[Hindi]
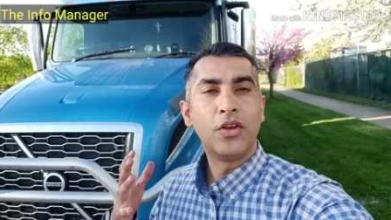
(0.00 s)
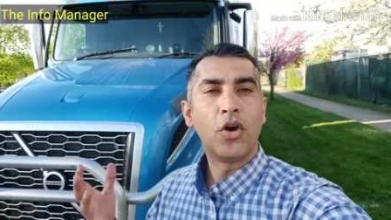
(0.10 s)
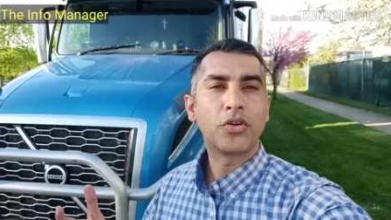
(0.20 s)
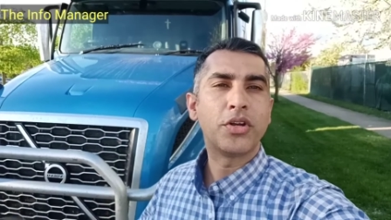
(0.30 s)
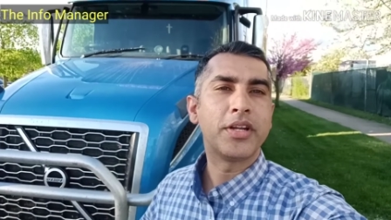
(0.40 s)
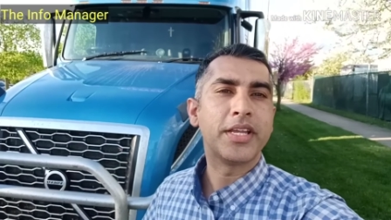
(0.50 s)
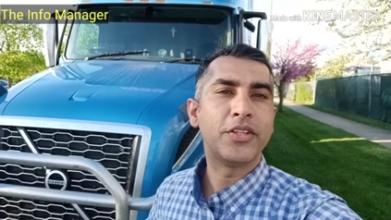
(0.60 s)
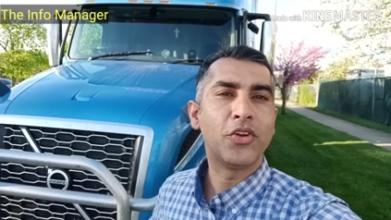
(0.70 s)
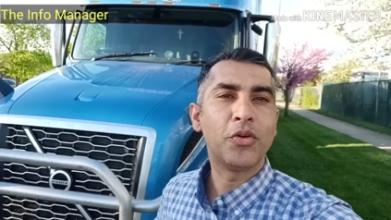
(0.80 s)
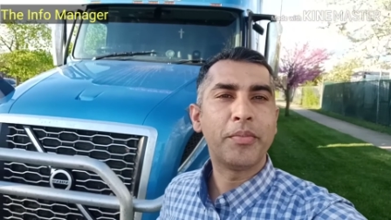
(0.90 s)
लॉकडाउन के
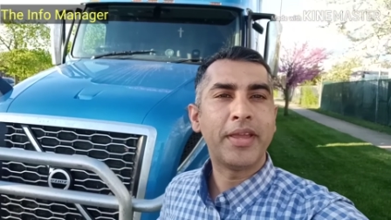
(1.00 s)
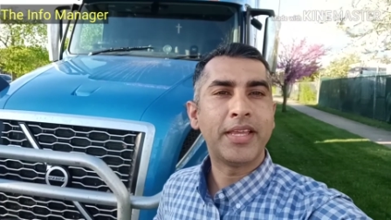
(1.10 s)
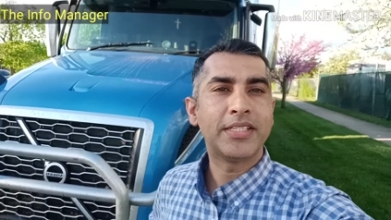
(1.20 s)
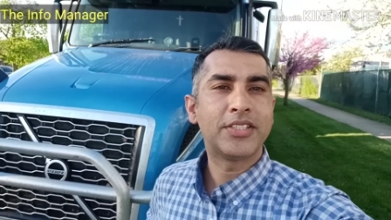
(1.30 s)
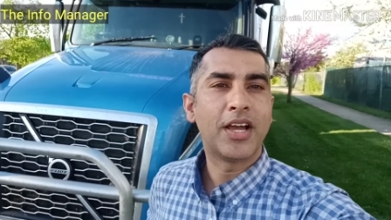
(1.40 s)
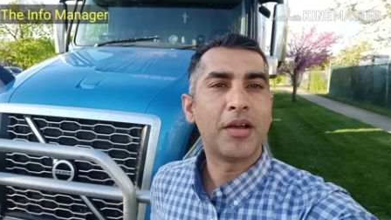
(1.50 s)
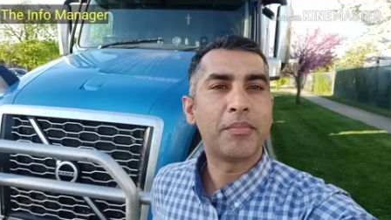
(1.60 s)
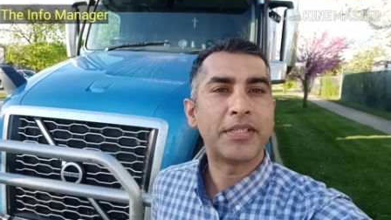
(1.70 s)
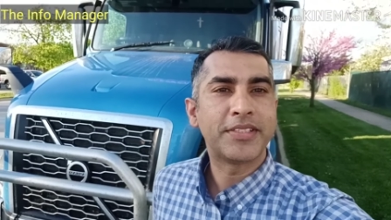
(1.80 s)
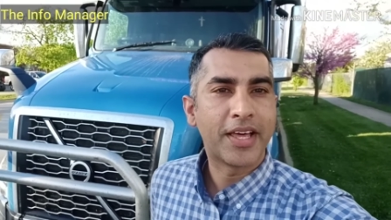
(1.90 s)
दिनों में जहाँ
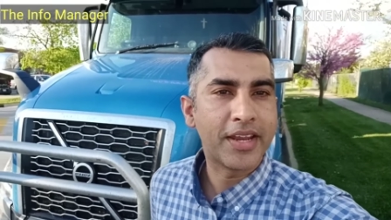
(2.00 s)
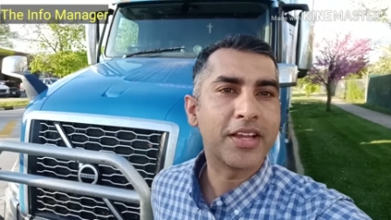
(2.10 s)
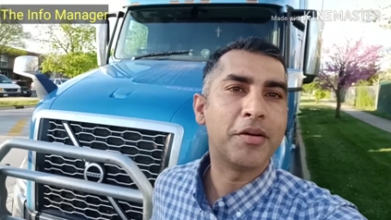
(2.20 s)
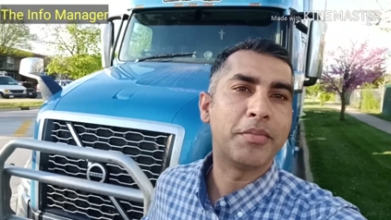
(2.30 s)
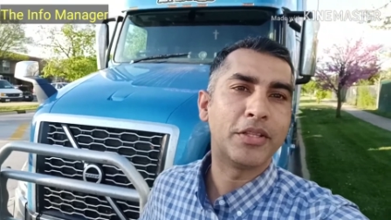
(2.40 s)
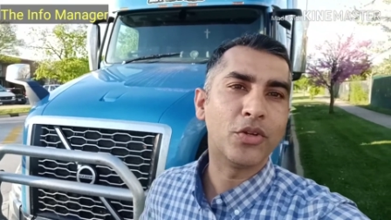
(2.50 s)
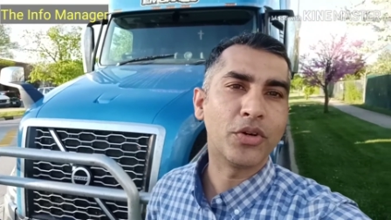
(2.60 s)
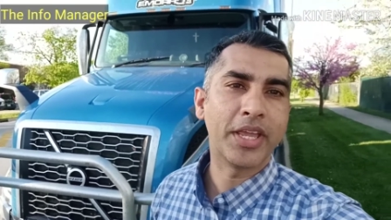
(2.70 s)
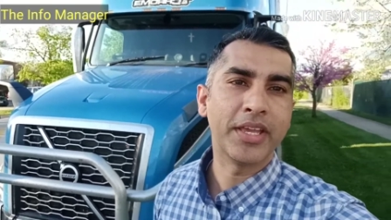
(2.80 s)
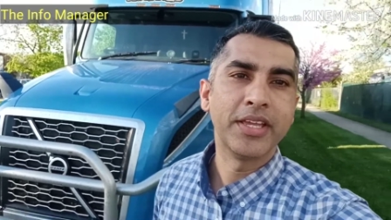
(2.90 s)
पे सारे काम बंद हो
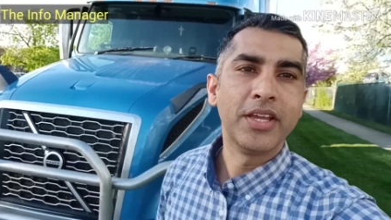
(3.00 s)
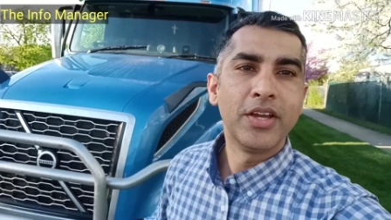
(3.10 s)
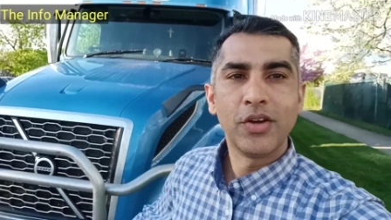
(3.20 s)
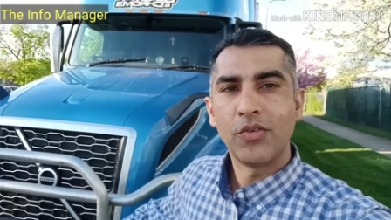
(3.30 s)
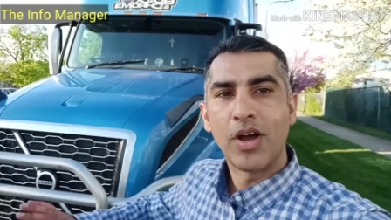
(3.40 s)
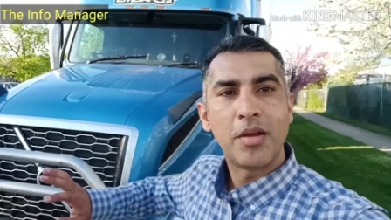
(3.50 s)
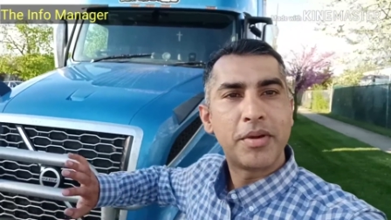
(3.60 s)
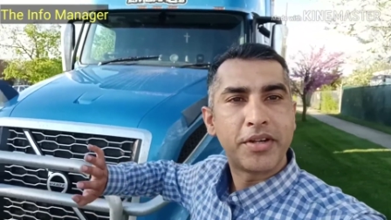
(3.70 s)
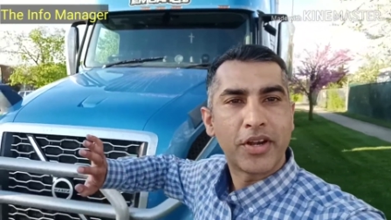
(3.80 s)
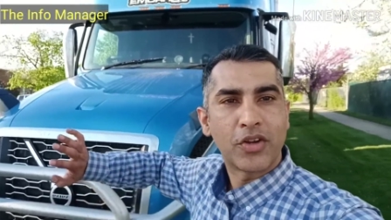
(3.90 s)
गए हैं वहाँ
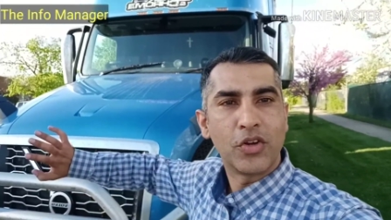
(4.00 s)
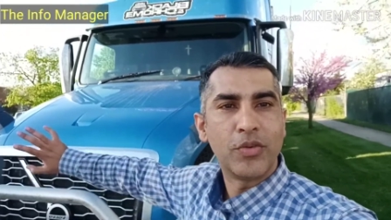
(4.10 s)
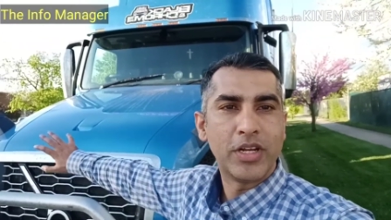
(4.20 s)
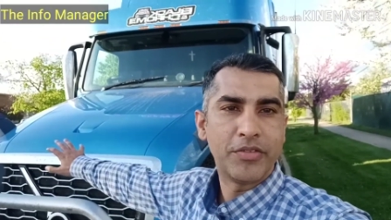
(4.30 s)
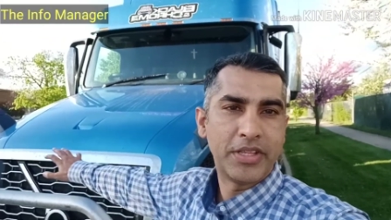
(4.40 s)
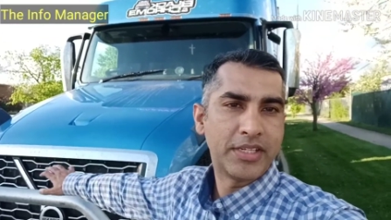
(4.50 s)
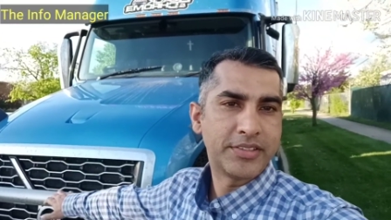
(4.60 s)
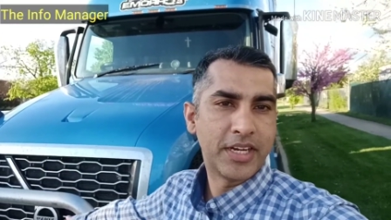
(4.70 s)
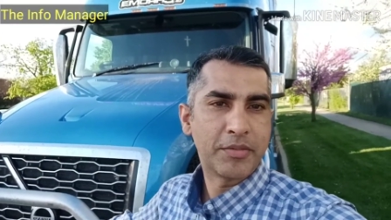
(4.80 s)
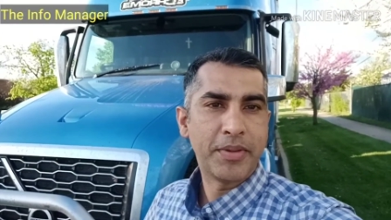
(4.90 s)
पे ट्रकों वाले वीरे
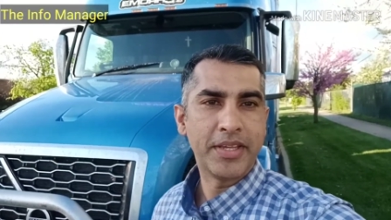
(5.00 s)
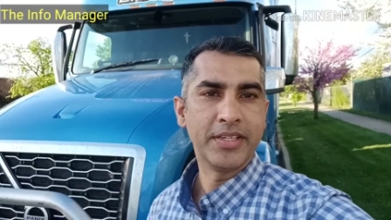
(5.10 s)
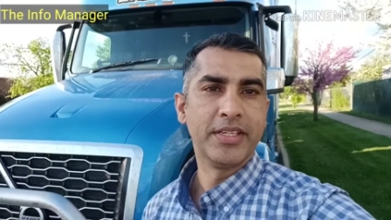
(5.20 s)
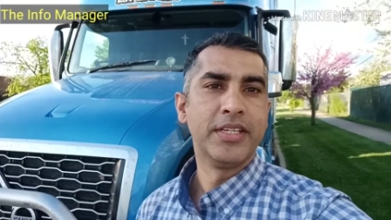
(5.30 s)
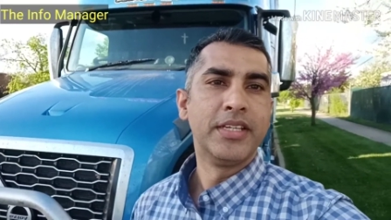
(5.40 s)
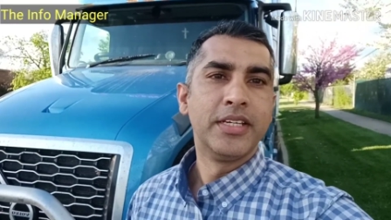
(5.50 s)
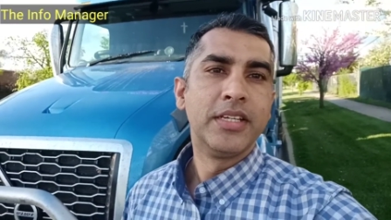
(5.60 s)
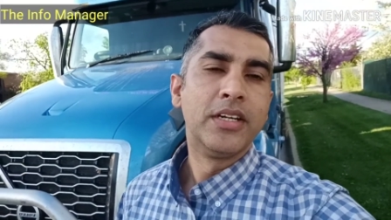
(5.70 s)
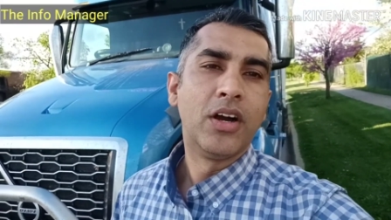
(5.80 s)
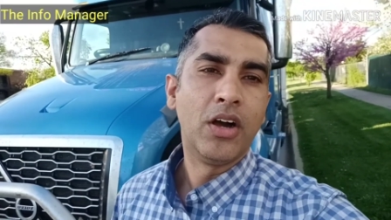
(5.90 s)
सड़क पे हैं
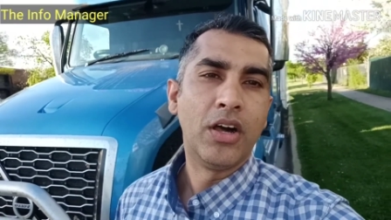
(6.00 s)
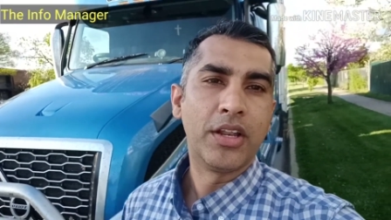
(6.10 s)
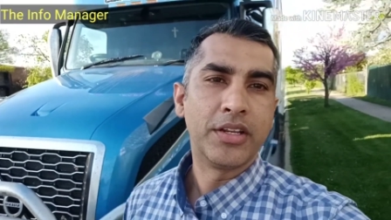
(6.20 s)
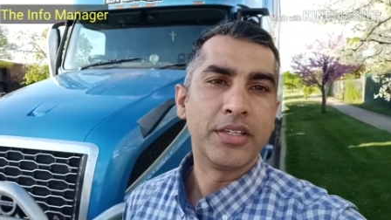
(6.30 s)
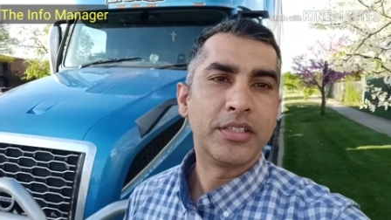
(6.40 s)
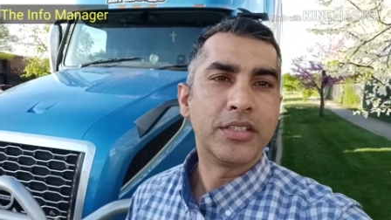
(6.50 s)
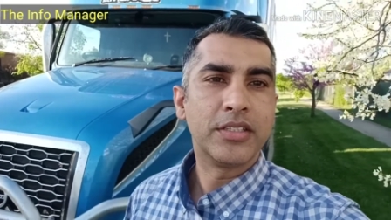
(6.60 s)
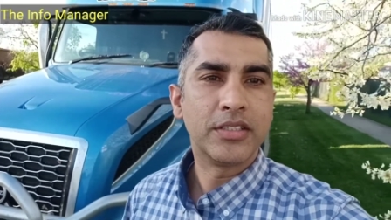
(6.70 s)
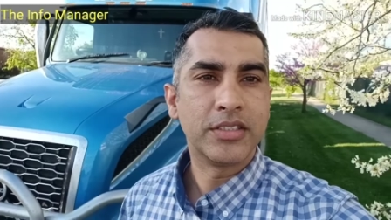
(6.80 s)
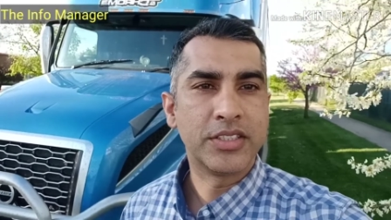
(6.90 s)
और
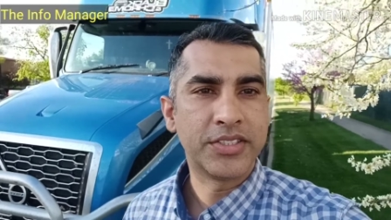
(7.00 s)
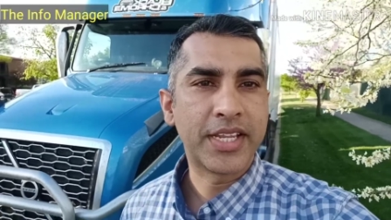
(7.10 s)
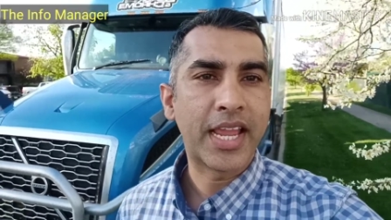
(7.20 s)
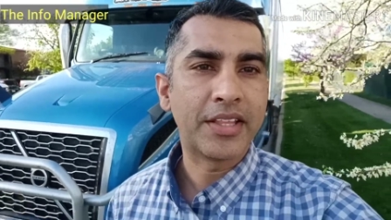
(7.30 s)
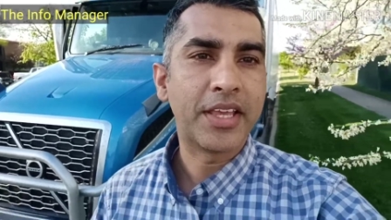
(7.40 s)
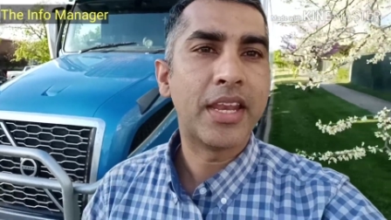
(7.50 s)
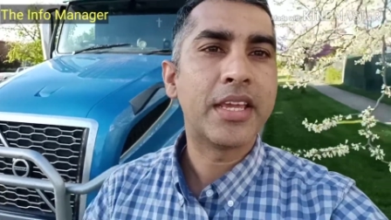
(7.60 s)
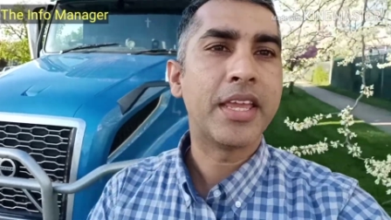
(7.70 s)
जैसे कहते हैं ना